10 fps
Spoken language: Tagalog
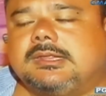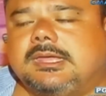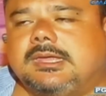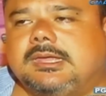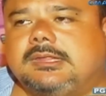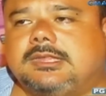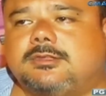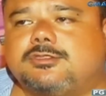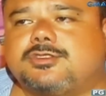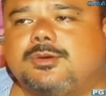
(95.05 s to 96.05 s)
ni
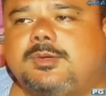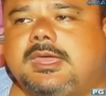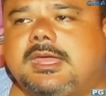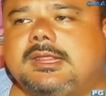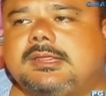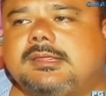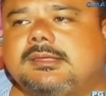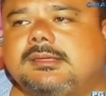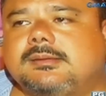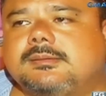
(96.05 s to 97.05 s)
Tito Joey yan.
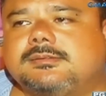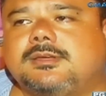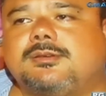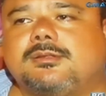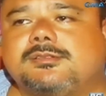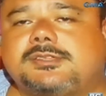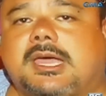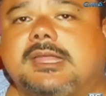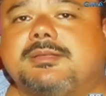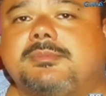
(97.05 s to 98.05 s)
Siguro
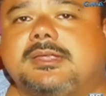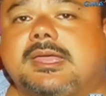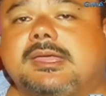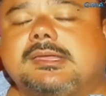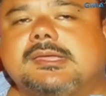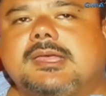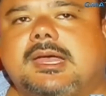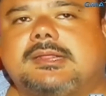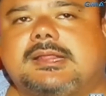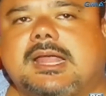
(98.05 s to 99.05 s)
sakay naman niya
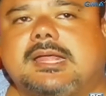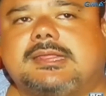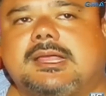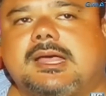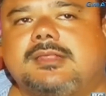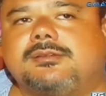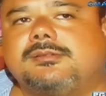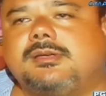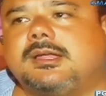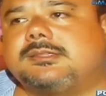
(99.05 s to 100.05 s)
at lahat ng ano,
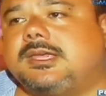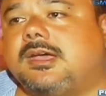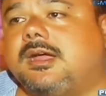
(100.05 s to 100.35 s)
at si